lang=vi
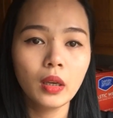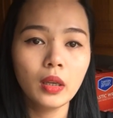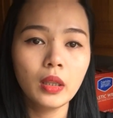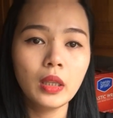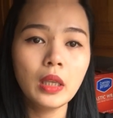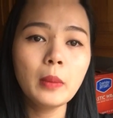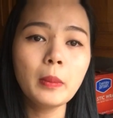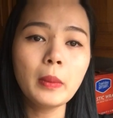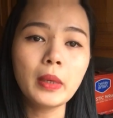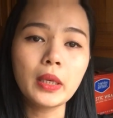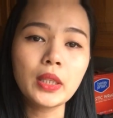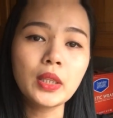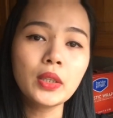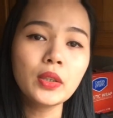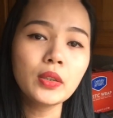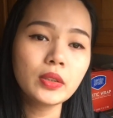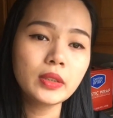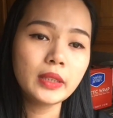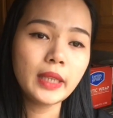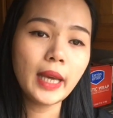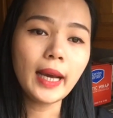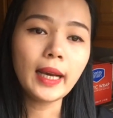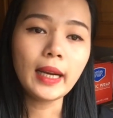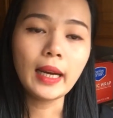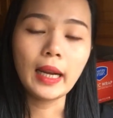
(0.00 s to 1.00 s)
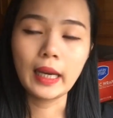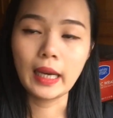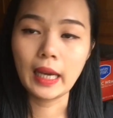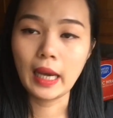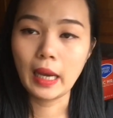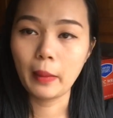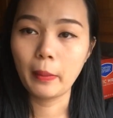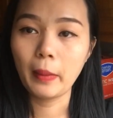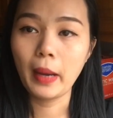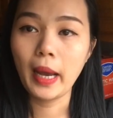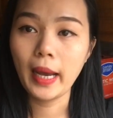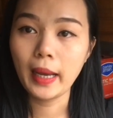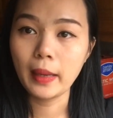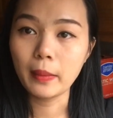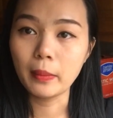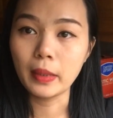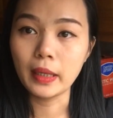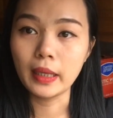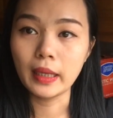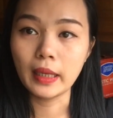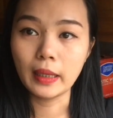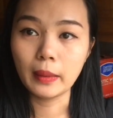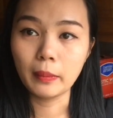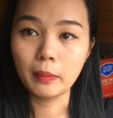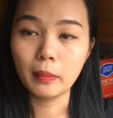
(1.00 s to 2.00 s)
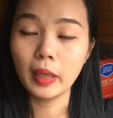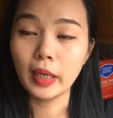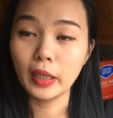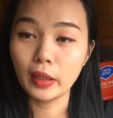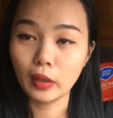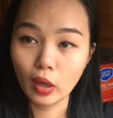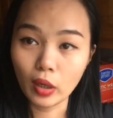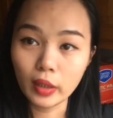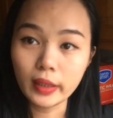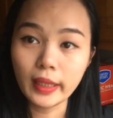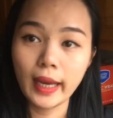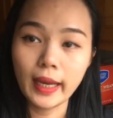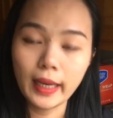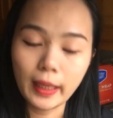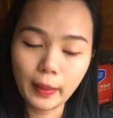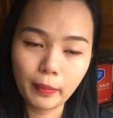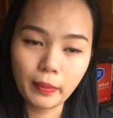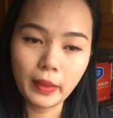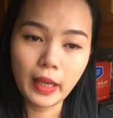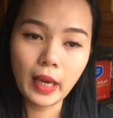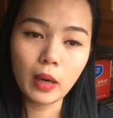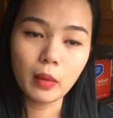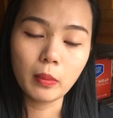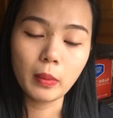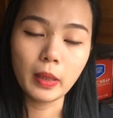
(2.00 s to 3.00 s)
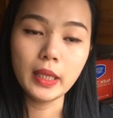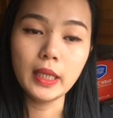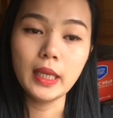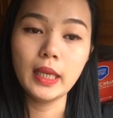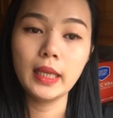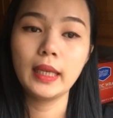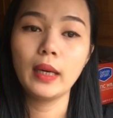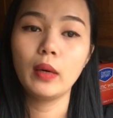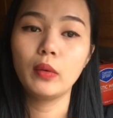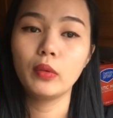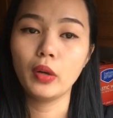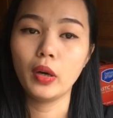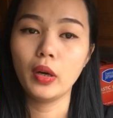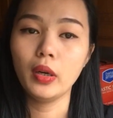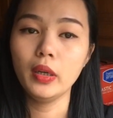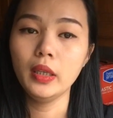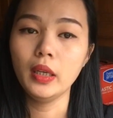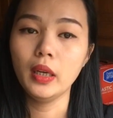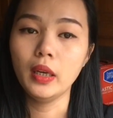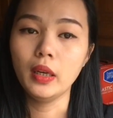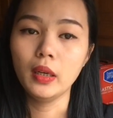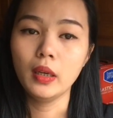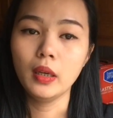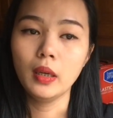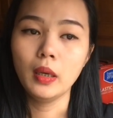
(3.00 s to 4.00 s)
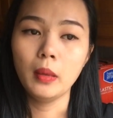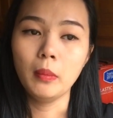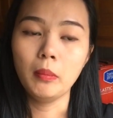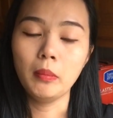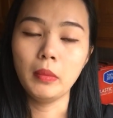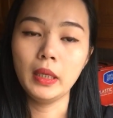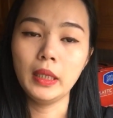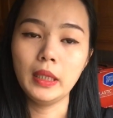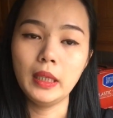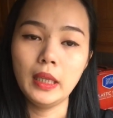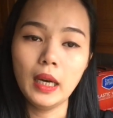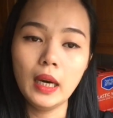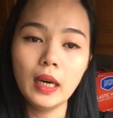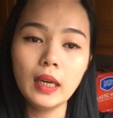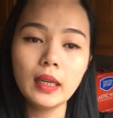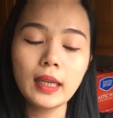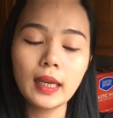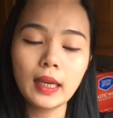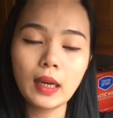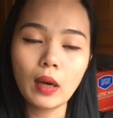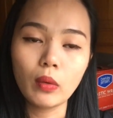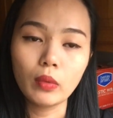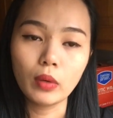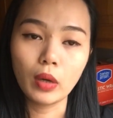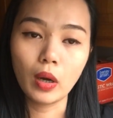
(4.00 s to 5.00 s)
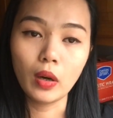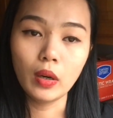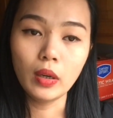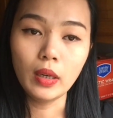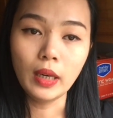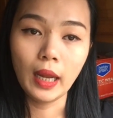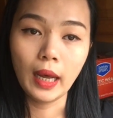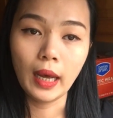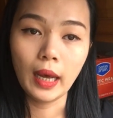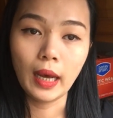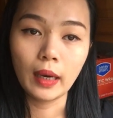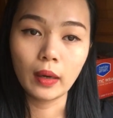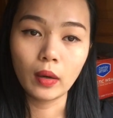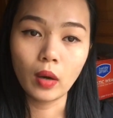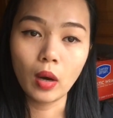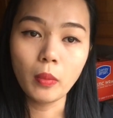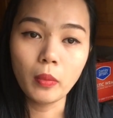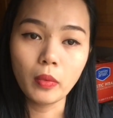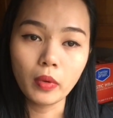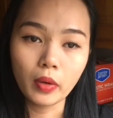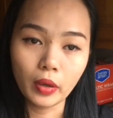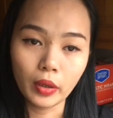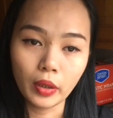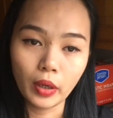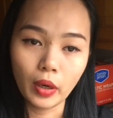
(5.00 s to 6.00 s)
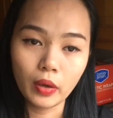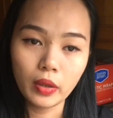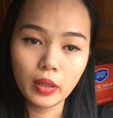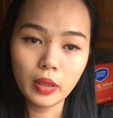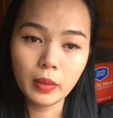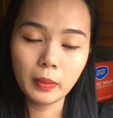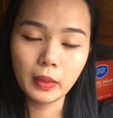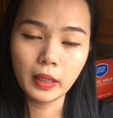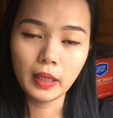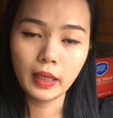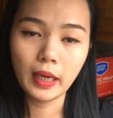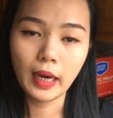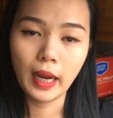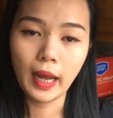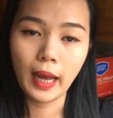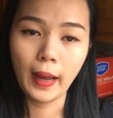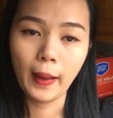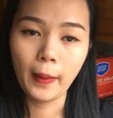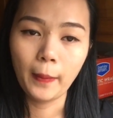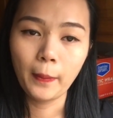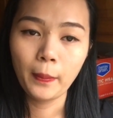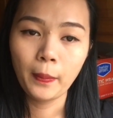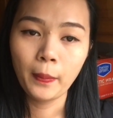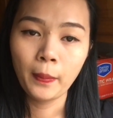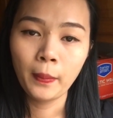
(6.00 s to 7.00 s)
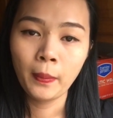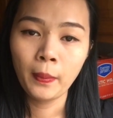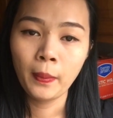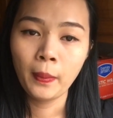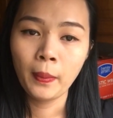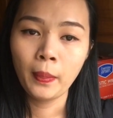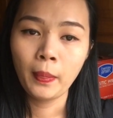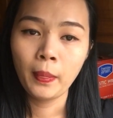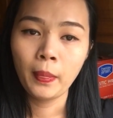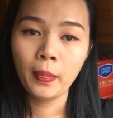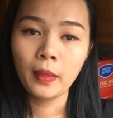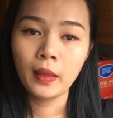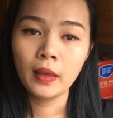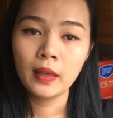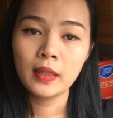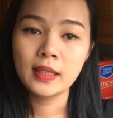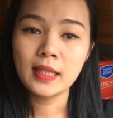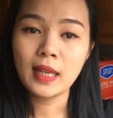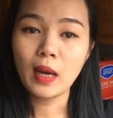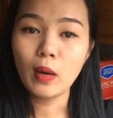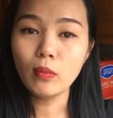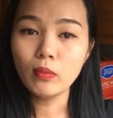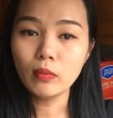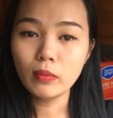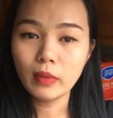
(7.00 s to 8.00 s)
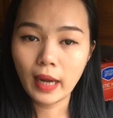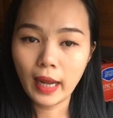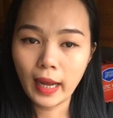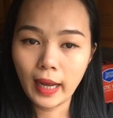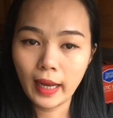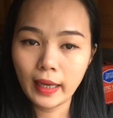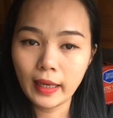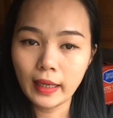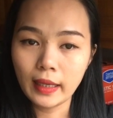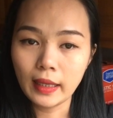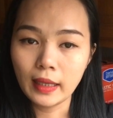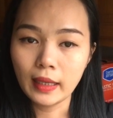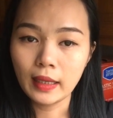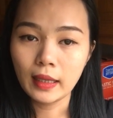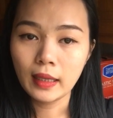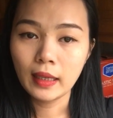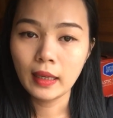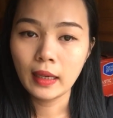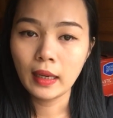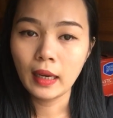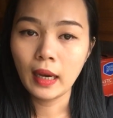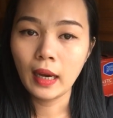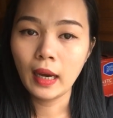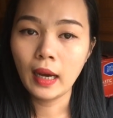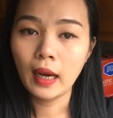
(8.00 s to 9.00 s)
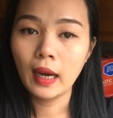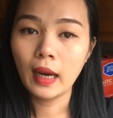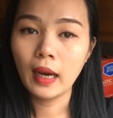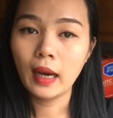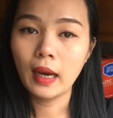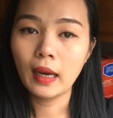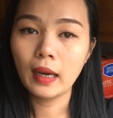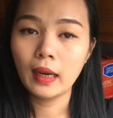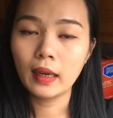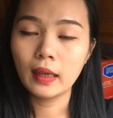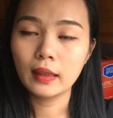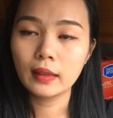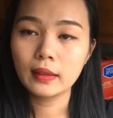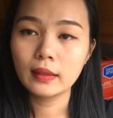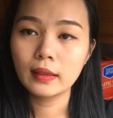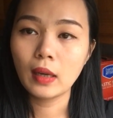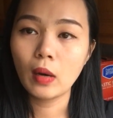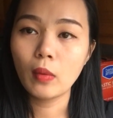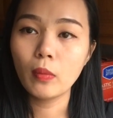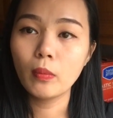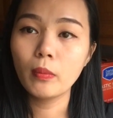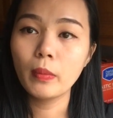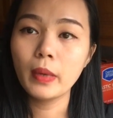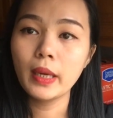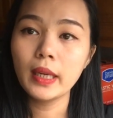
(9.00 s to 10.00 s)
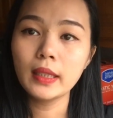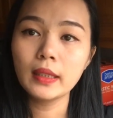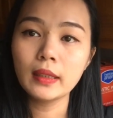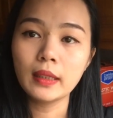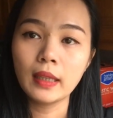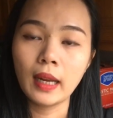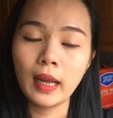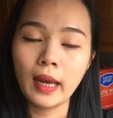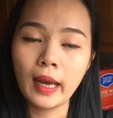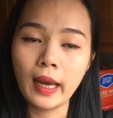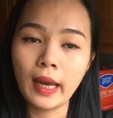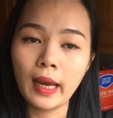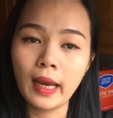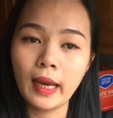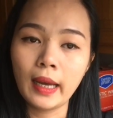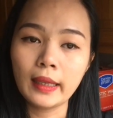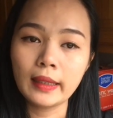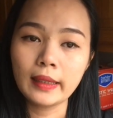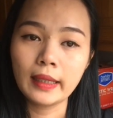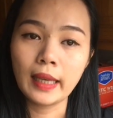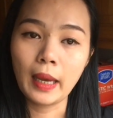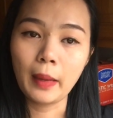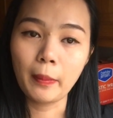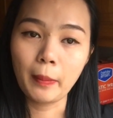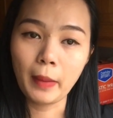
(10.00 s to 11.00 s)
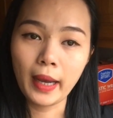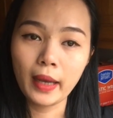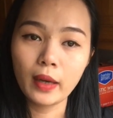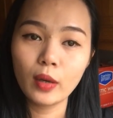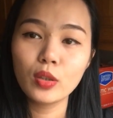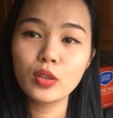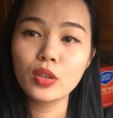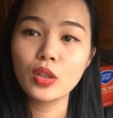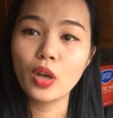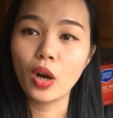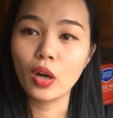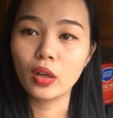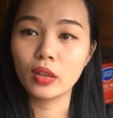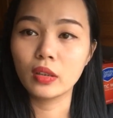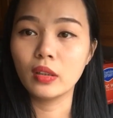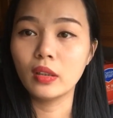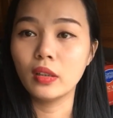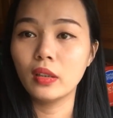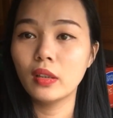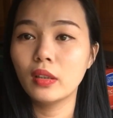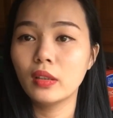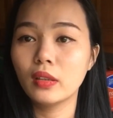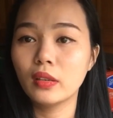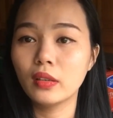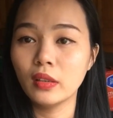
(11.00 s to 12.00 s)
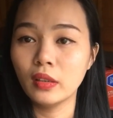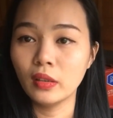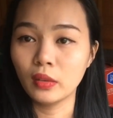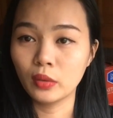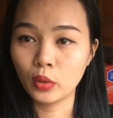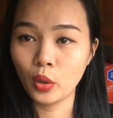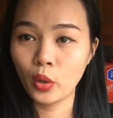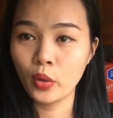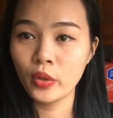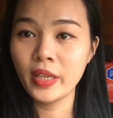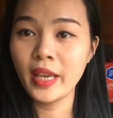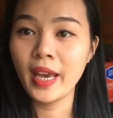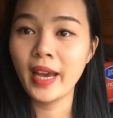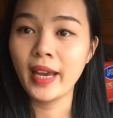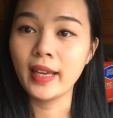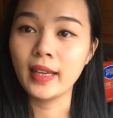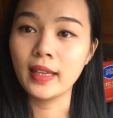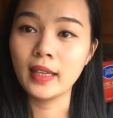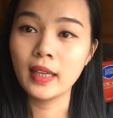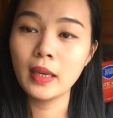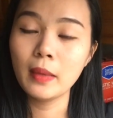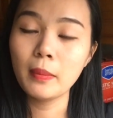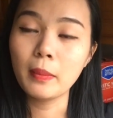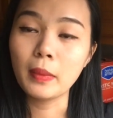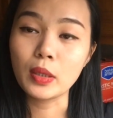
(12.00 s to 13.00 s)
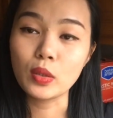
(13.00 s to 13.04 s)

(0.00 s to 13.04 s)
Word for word: nhưng mà chưa chắc là ngày mai mình mình có thể gặp nhau bởi vì câu nói mình nhớ cái câu nói là có một người nói với mình là sống nay à, không biết là ngày mai có sọt được được đôi giày khi